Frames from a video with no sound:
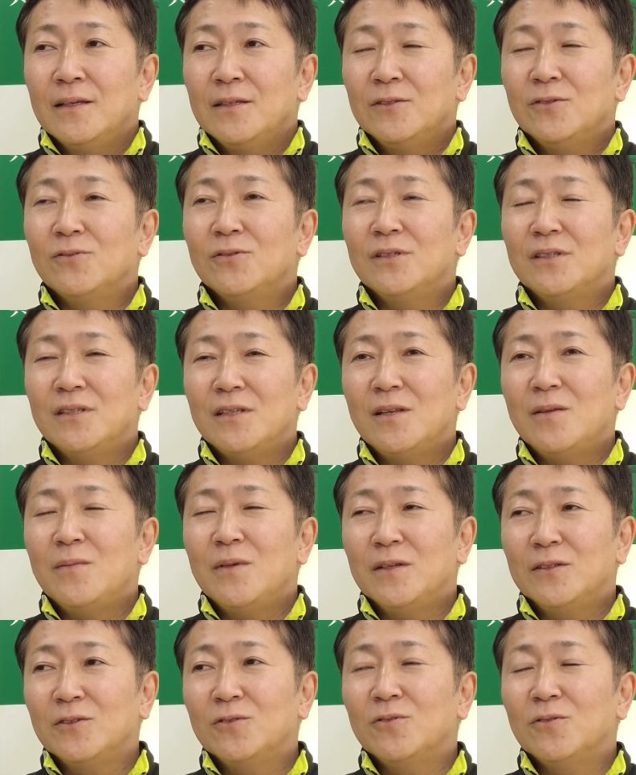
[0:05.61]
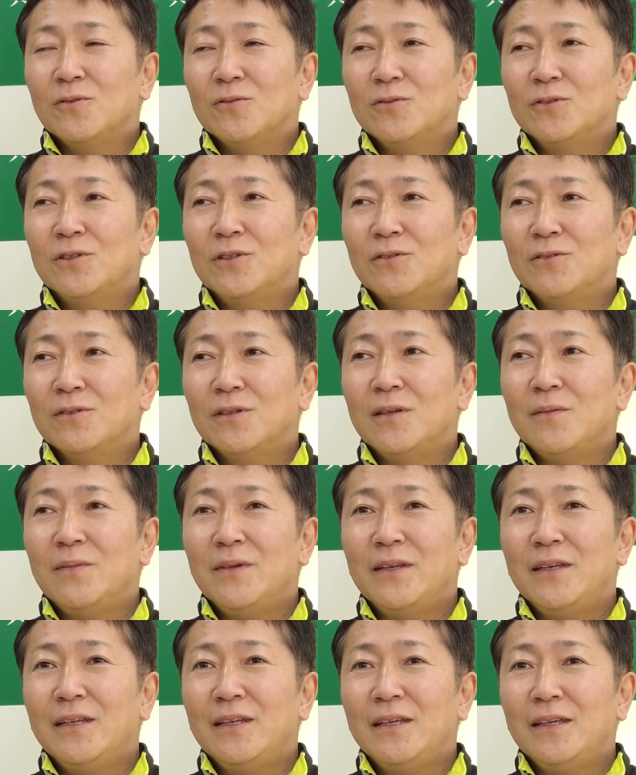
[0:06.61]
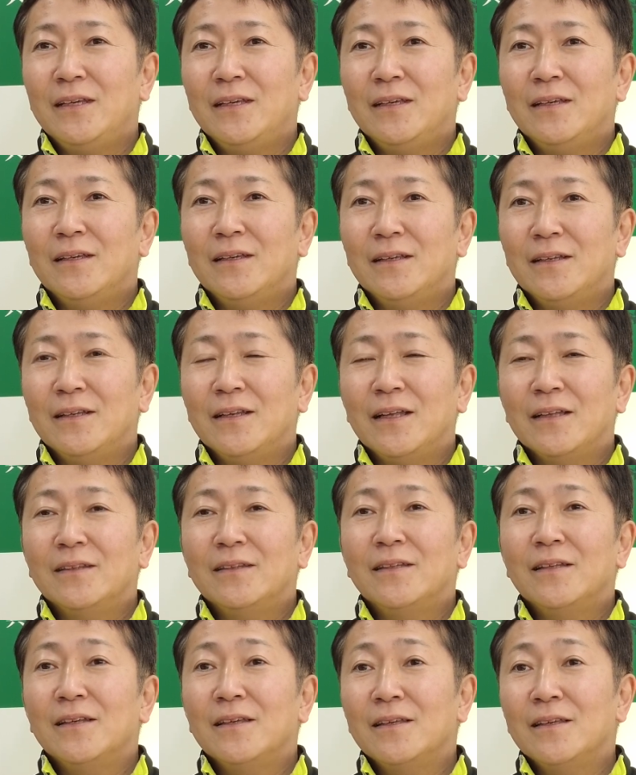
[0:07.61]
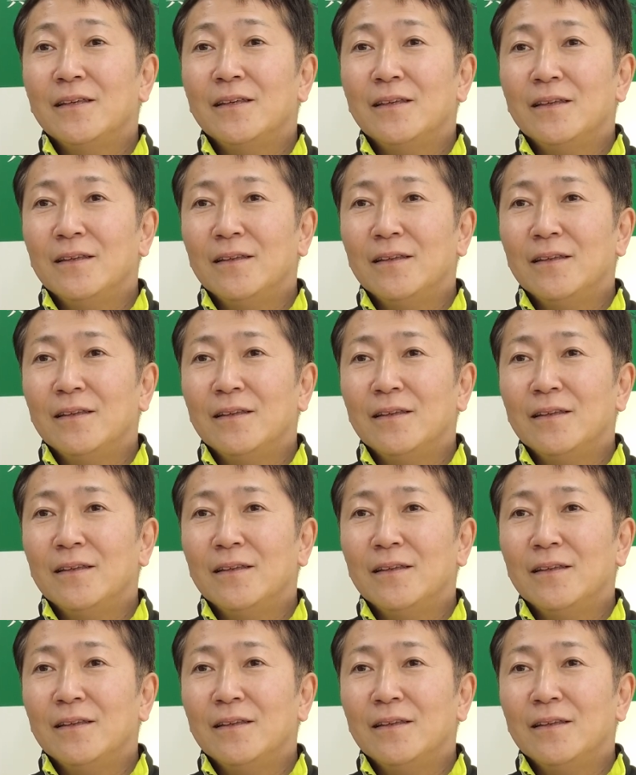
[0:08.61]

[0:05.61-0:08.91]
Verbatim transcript: そうですね、まあ、ちょっと後ろ気味になって